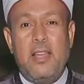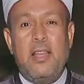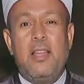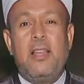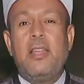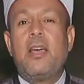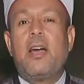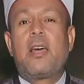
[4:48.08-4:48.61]

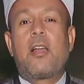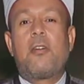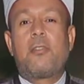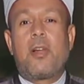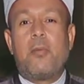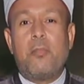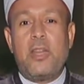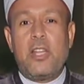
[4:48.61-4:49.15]
اللي يعرف
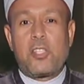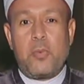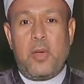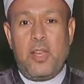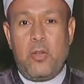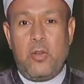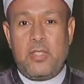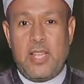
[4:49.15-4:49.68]
ربنا
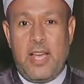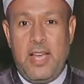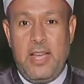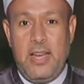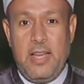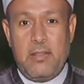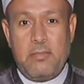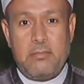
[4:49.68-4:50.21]
سبحانه
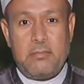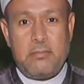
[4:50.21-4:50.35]
وتعالى